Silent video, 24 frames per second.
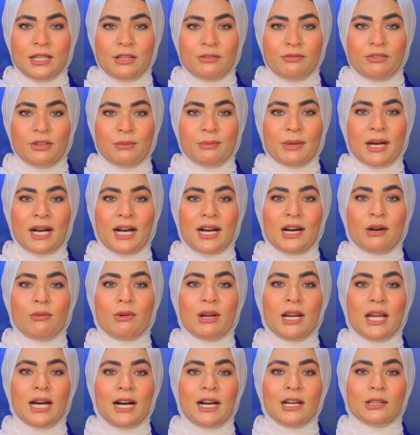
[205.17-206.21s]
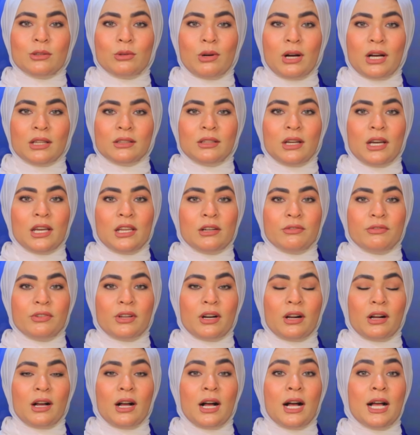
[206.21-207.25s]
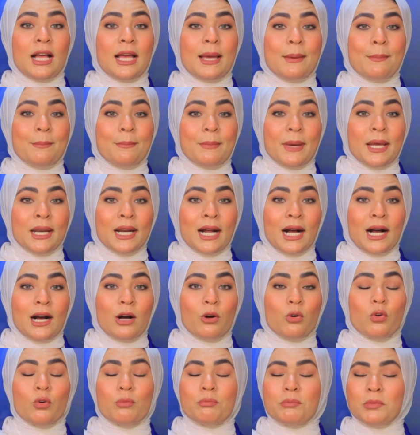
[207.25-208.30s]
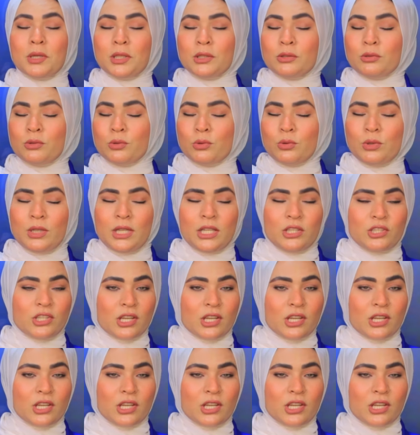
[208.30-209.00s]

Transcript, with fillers: فيما حاول أحد أعضاء الفرقة منعه من دون